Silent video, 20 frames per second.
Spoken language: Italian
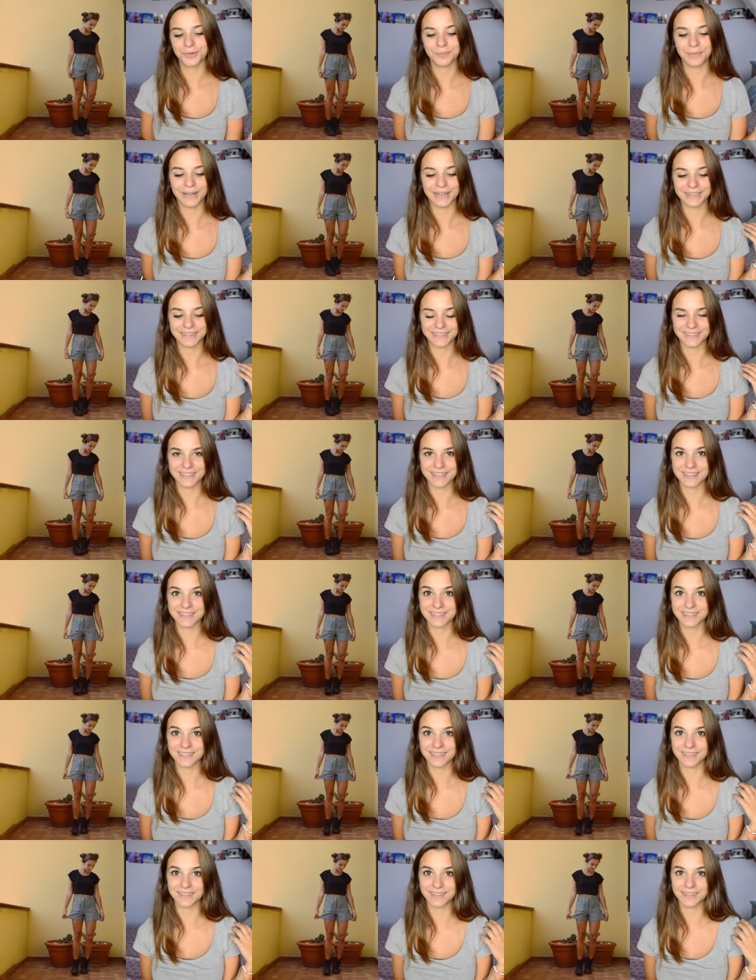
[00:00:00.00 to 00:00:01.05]

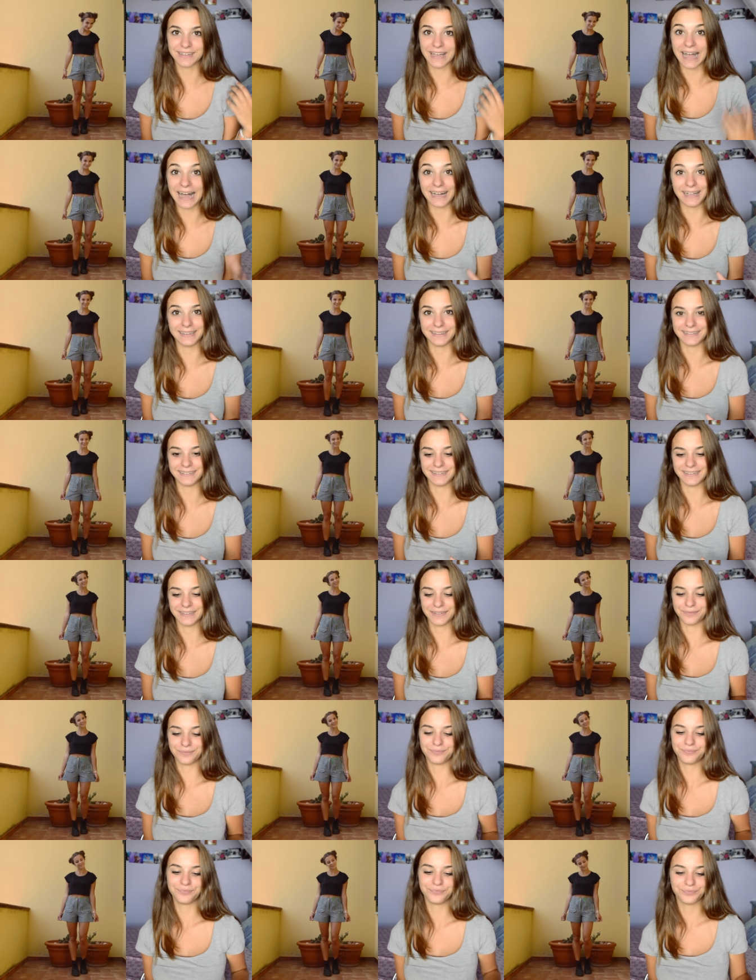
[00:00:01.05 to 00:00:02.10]
Martens eh, alte.